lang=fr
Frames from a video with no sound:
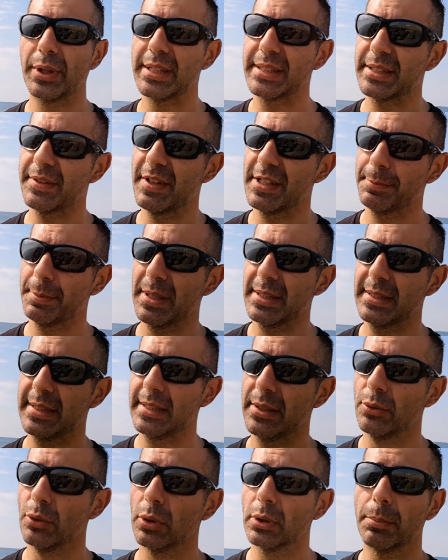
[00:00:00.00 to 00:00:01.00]
Donc, qu'est-ce qui va se
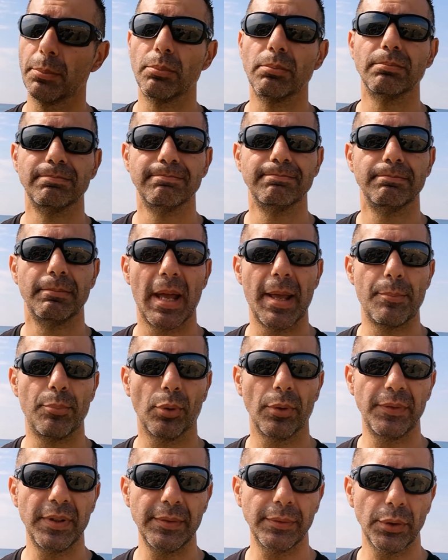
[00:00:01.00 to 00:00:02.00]
passer Donc,
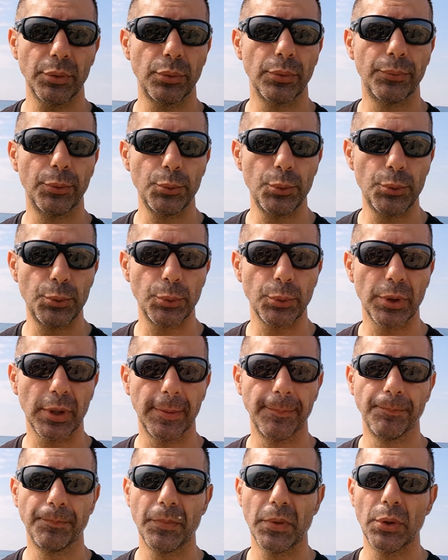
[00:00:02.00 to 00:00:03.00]
ben, pour vivre, il te faut du
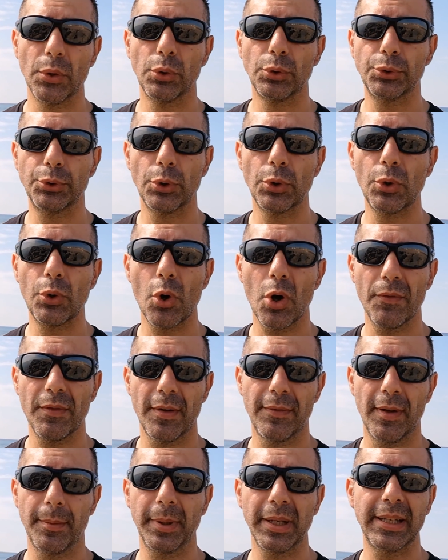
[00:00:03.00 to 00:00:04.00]
sucre. Donc, ton
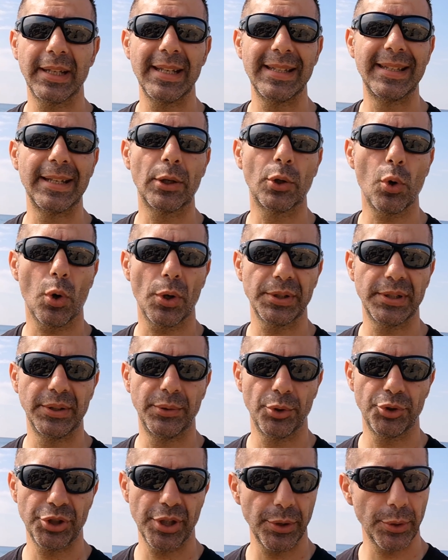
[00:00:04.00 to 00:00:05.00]
corps va fabriquer des corps
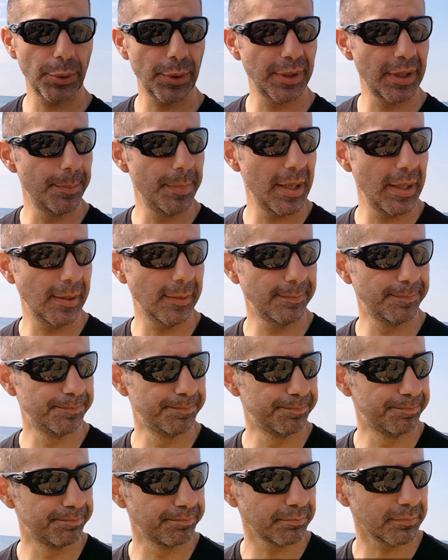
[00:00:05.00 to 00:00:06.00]
cétogènes, qu'on appelle.
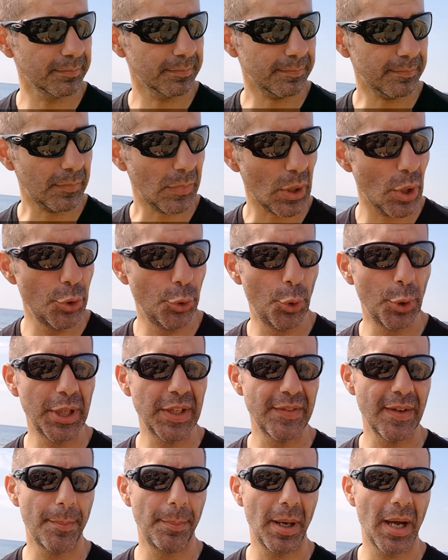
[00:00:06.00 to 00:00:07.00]

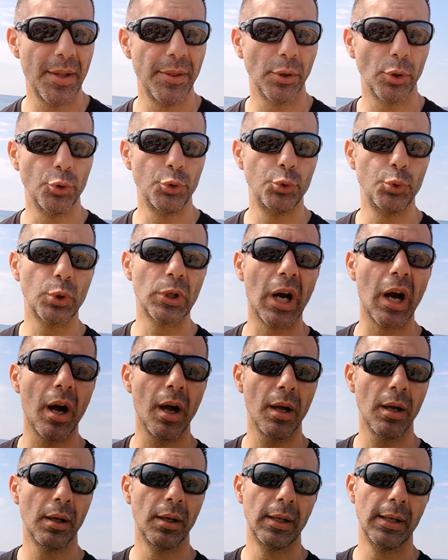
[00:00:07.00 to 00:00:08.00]
Donc, il va prendre du
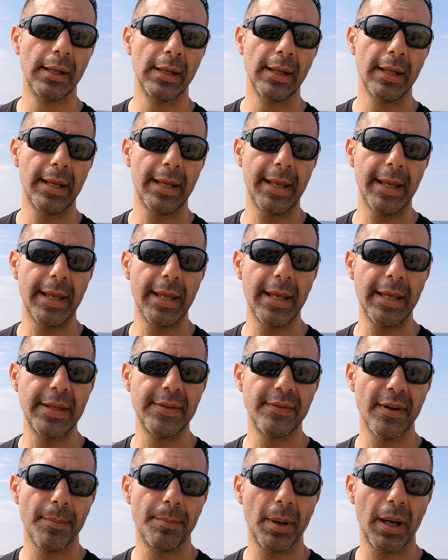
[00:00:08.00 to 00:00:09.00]
gras
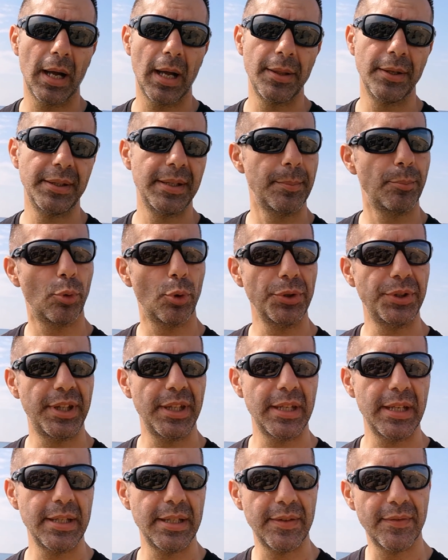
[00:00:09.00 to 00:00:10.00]
et il va prendre des
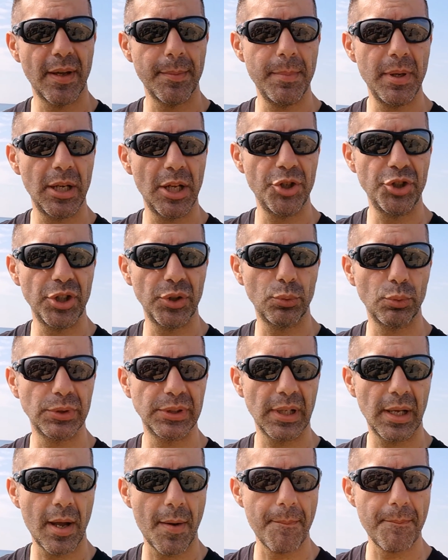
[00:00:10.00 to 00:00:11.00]
protéines, il va mélanger
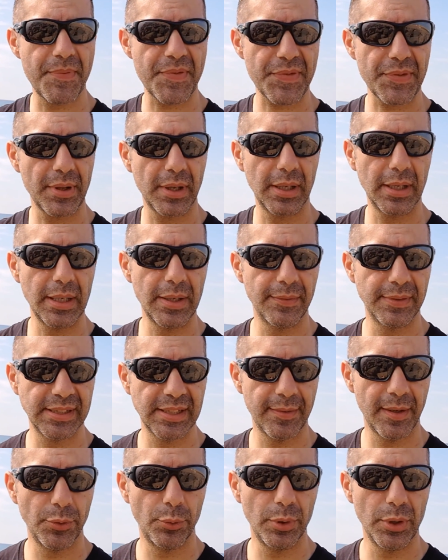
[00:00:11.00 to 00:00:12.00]
tout ça
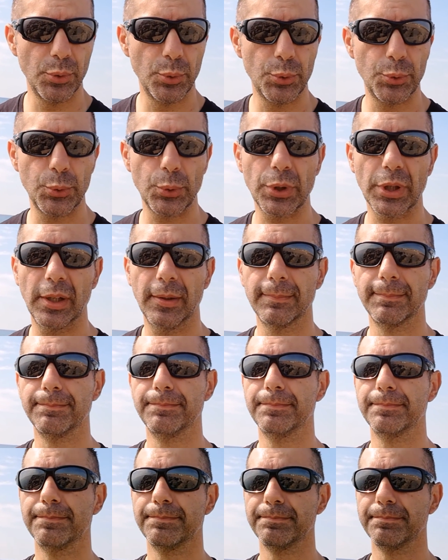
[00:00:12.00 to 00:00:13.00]
ça va donner du sucre. Hein.